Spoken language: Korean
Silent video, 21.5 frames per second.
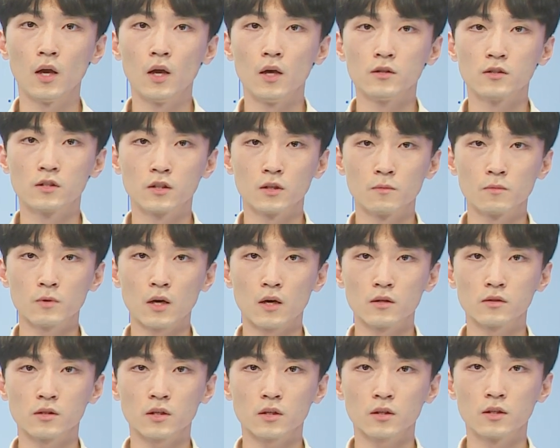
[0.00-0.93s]

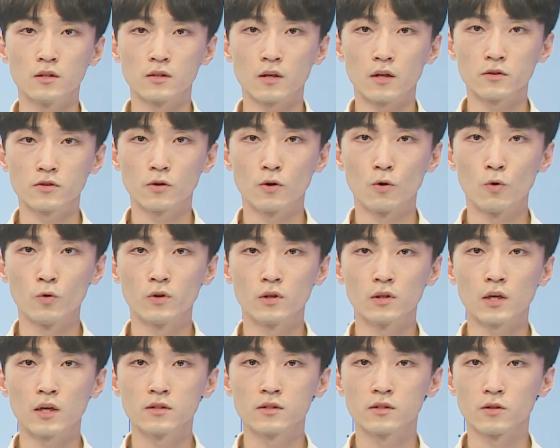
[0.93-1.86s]
지금까지 기상청 오늘
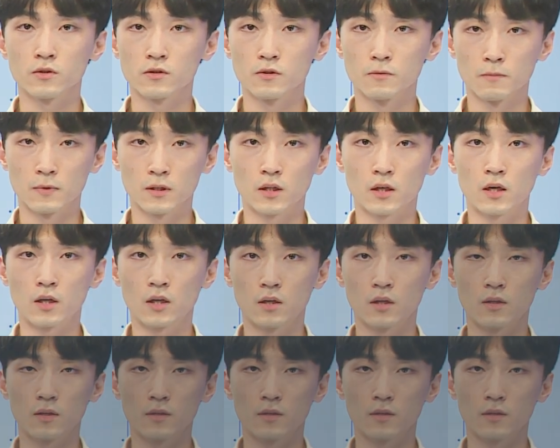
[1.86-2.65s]
날씨였습니다.